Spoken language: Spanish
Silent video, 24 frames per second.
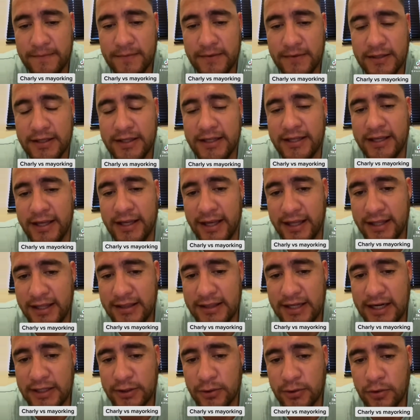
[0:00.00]
y él
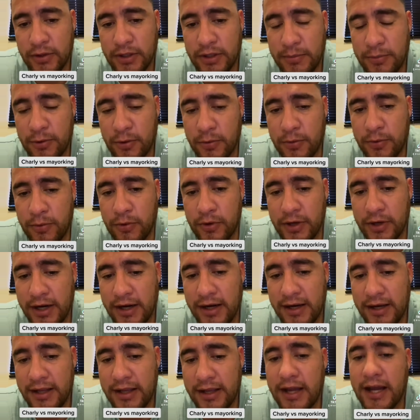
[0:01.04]
trató de
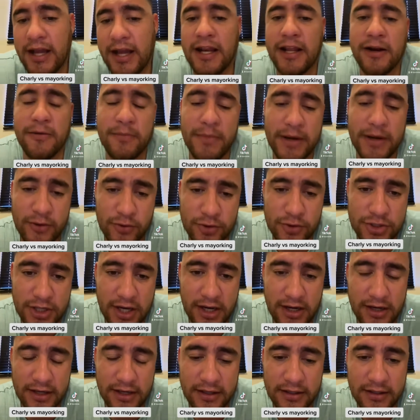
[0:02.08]
proponerle al hermano
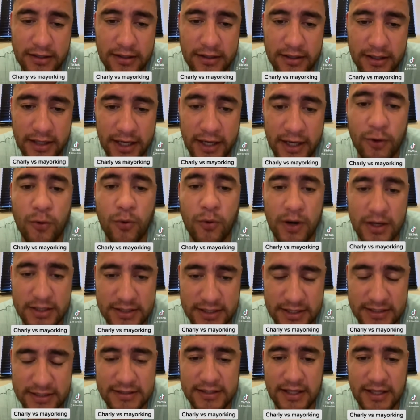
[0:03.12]
Charlie, el cual
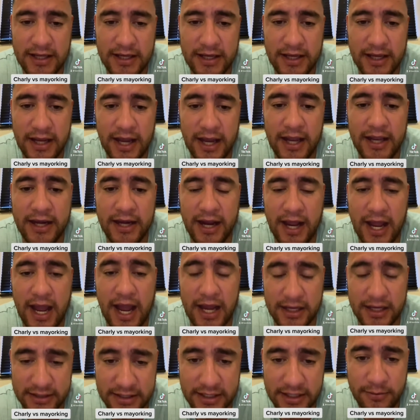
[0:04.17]
sí está en
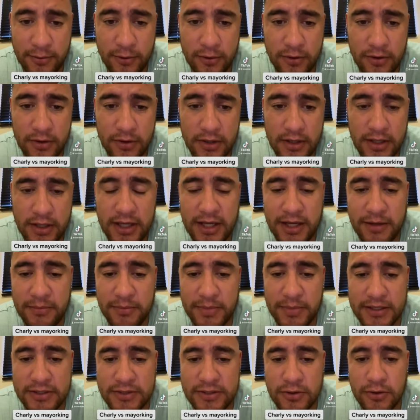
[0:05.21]
activo, en
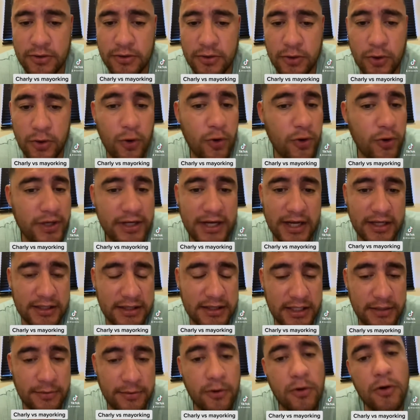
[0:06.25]
prisión no
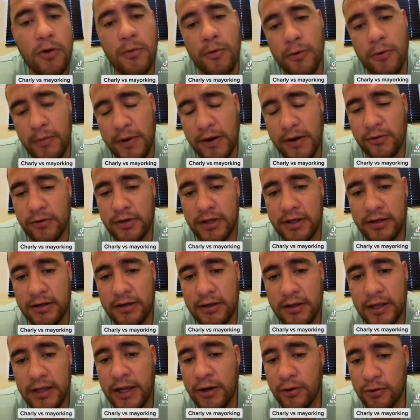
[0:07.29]
inactivo como marroquín,
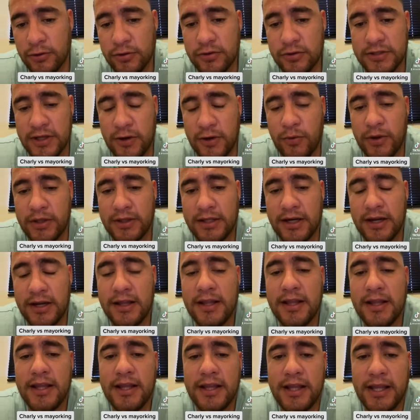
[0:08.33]
el otro se encuentra
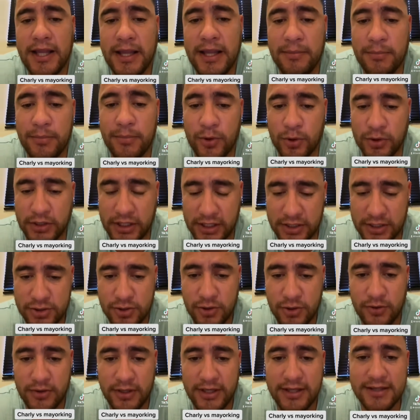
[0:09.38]
en
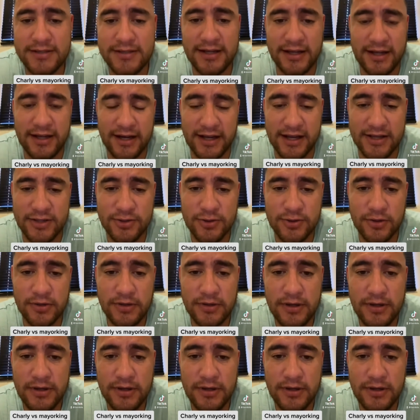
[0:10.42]
protección, en segregación.